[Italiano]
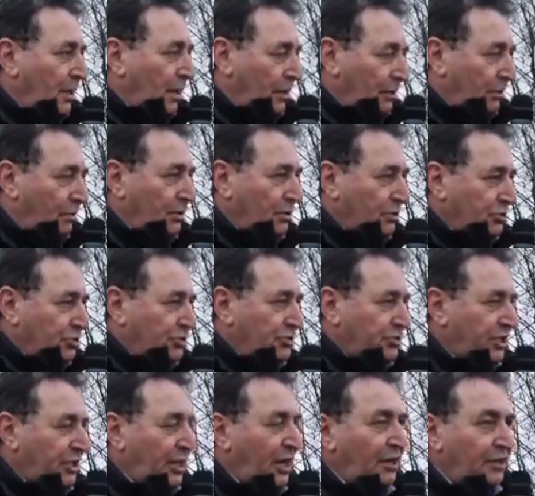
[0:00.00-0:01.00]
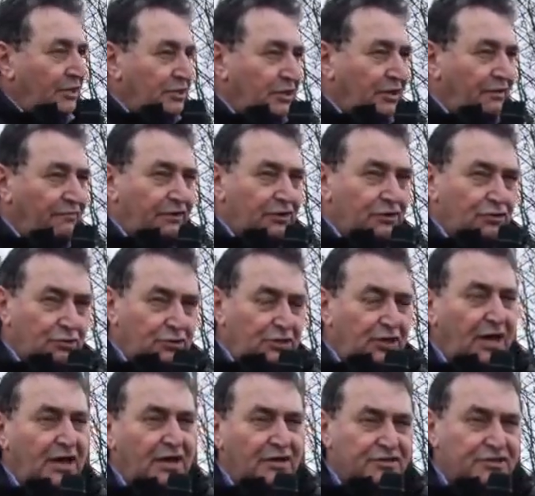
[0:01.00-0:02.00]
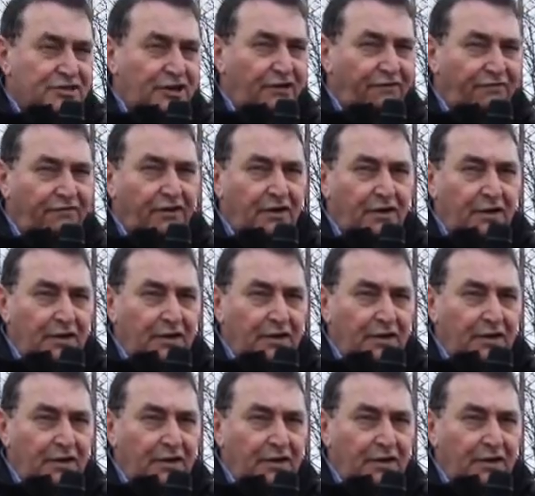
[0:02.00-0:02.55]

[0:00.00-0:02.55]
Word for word: allora ci sarà l'intervento di ERSAF